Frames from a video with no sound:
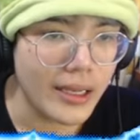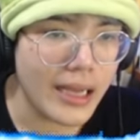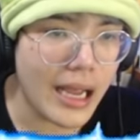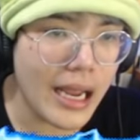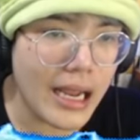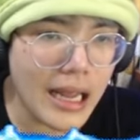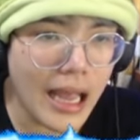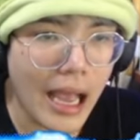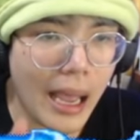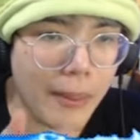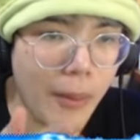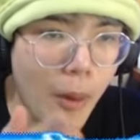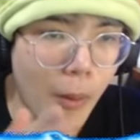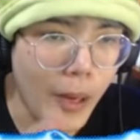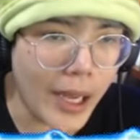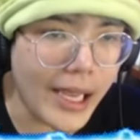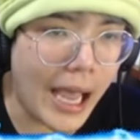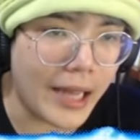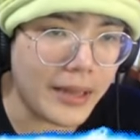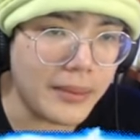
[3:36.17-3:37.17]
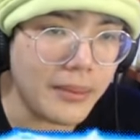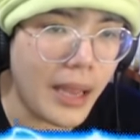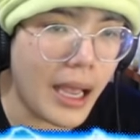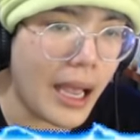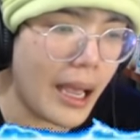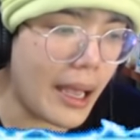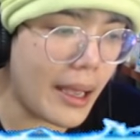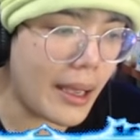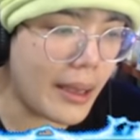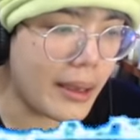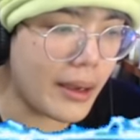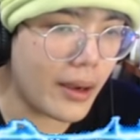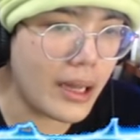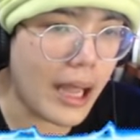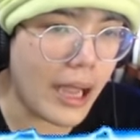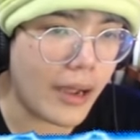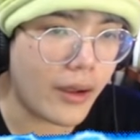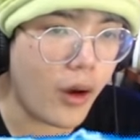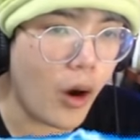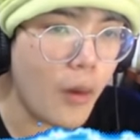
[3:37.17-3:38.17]
Đây là một cái cảnh mà
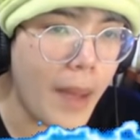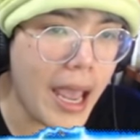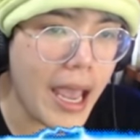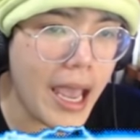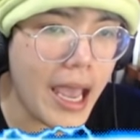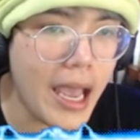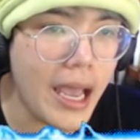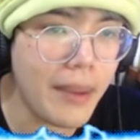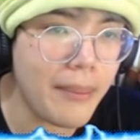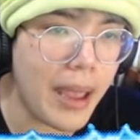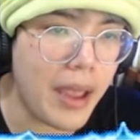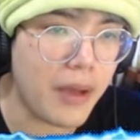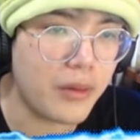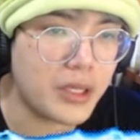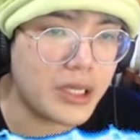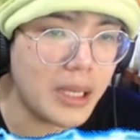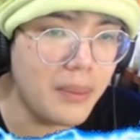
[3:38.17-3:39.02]
gọi là cô bé mèo